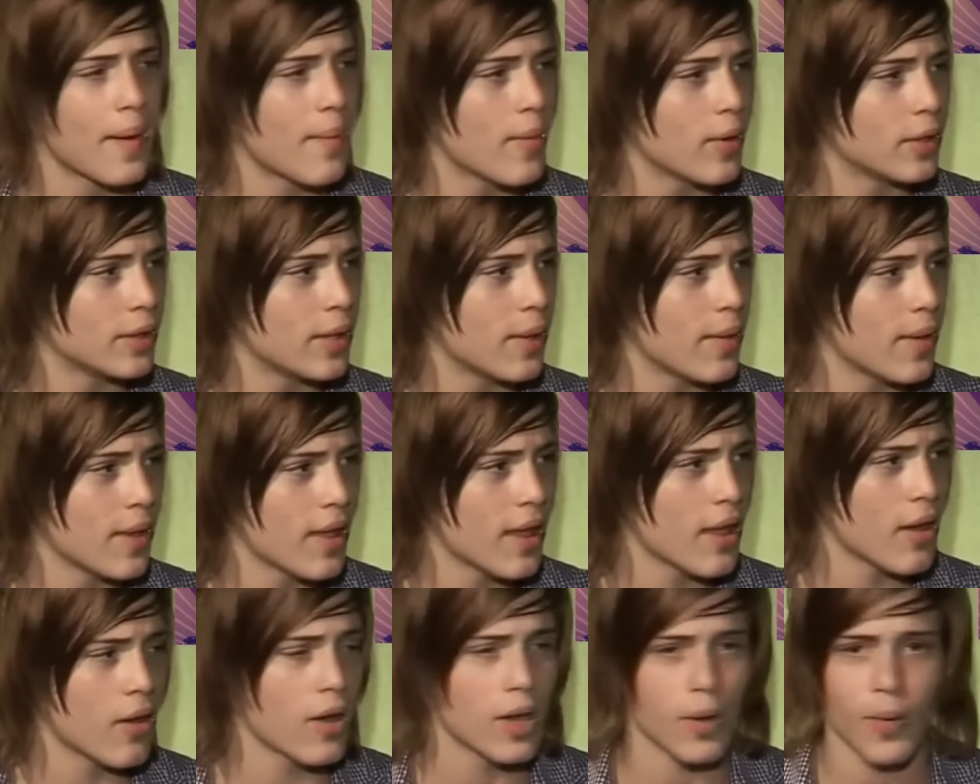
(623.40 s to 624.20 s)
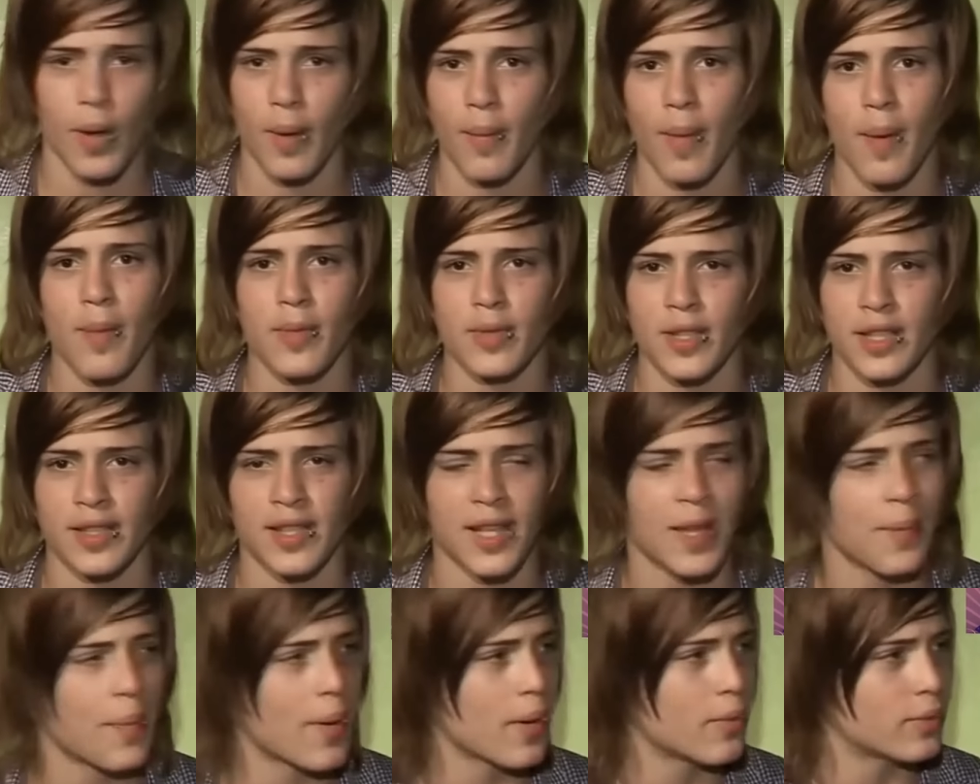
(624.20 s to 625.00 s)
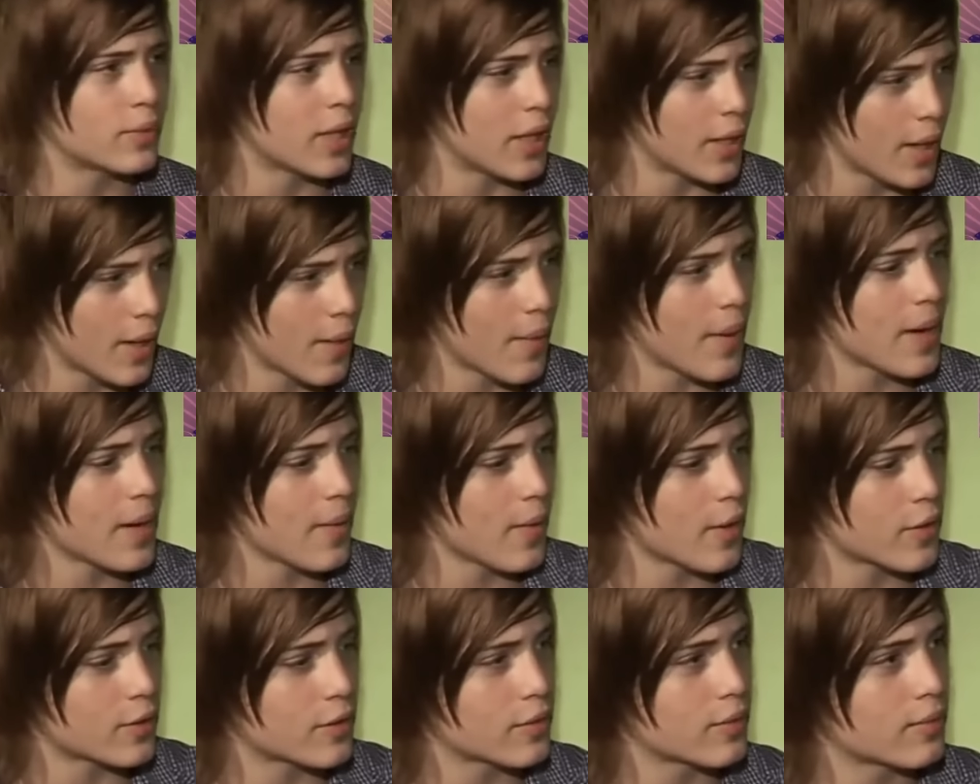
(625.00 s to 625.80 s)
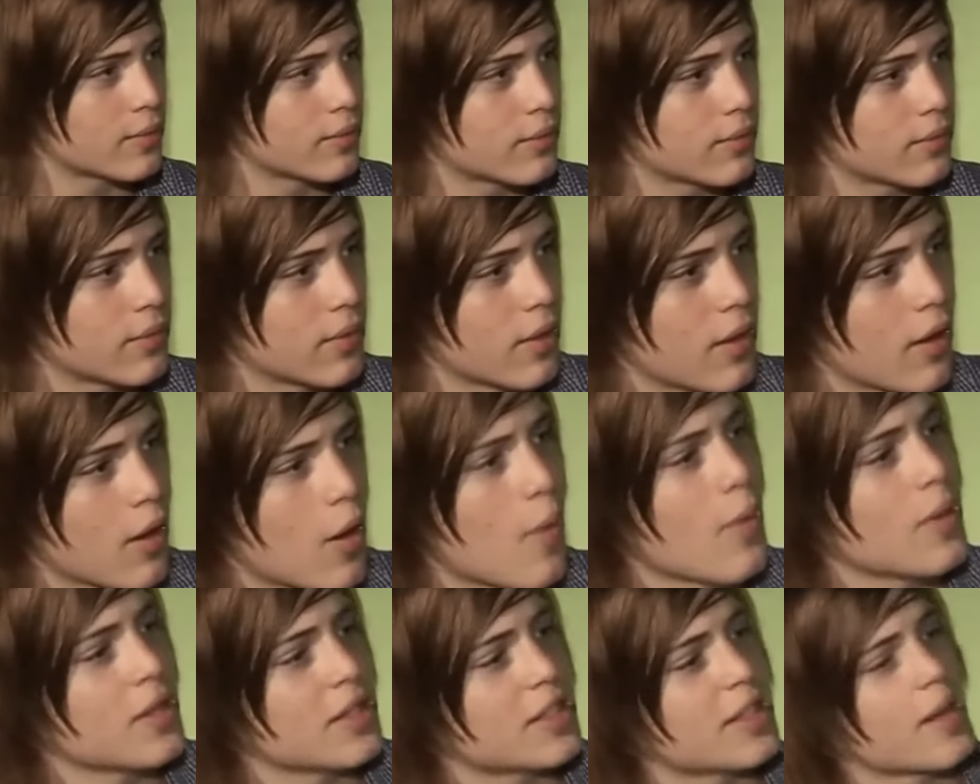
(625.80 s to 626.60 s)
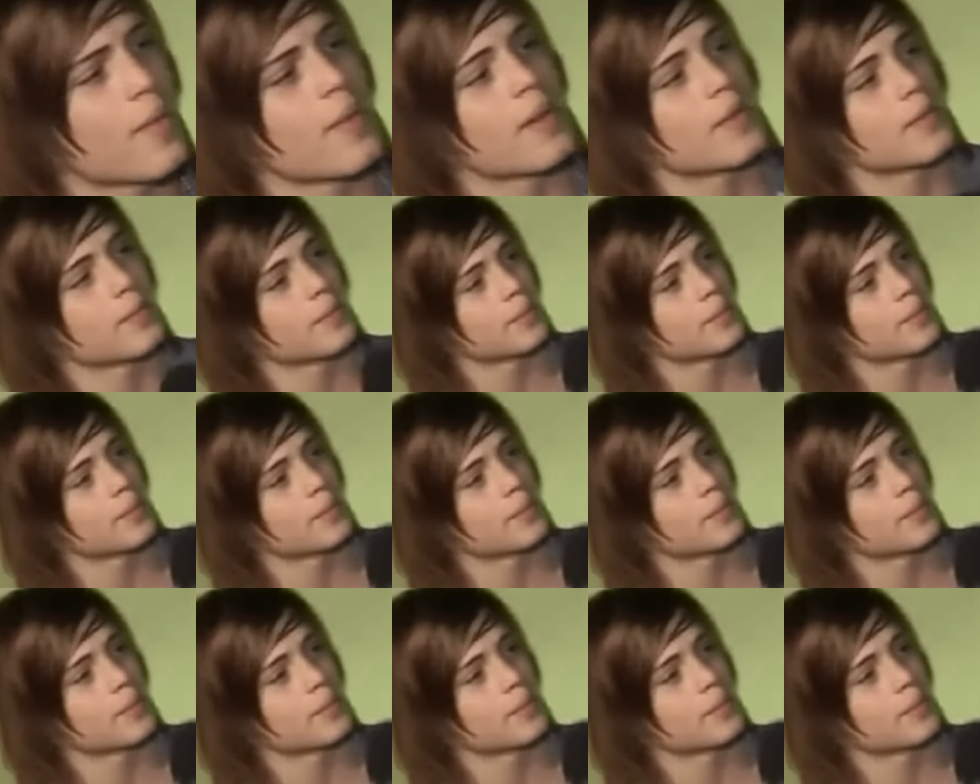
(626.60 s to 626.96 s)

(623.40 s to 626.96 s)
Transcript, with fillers: a Montevideo y bueno, vamos a seguir preguntando. A ver, venimos. ¿Cómo te llamas?